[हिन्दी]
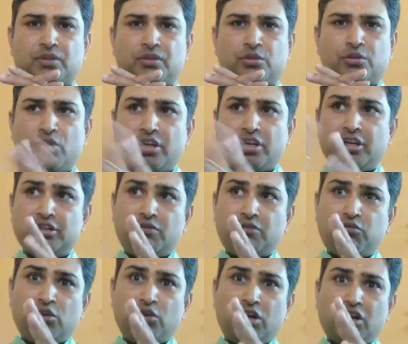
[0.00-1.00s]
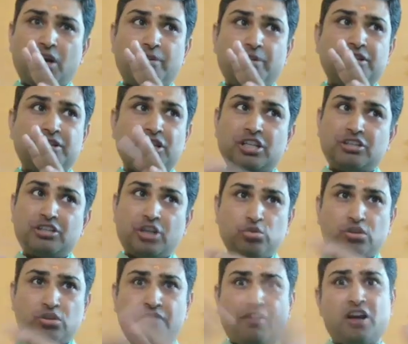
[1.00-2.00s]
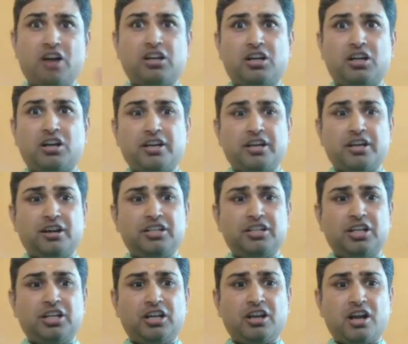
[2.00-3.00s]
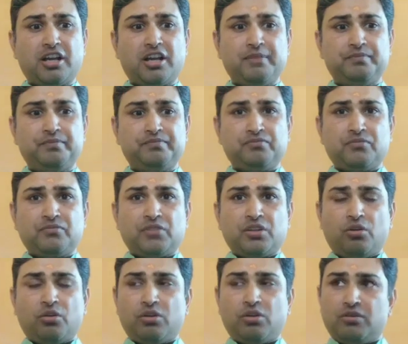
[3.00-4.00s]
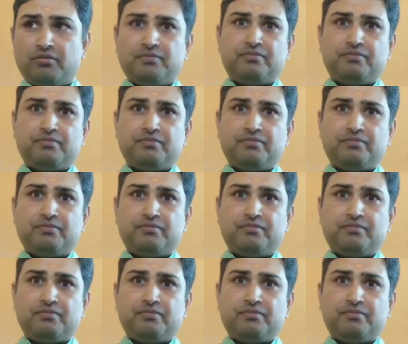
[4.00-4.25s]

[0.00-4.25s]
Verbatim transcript: क्योंकि जब वो लंका में जाते हैं चारों तरफ आग लगा के अग्नि लगा के और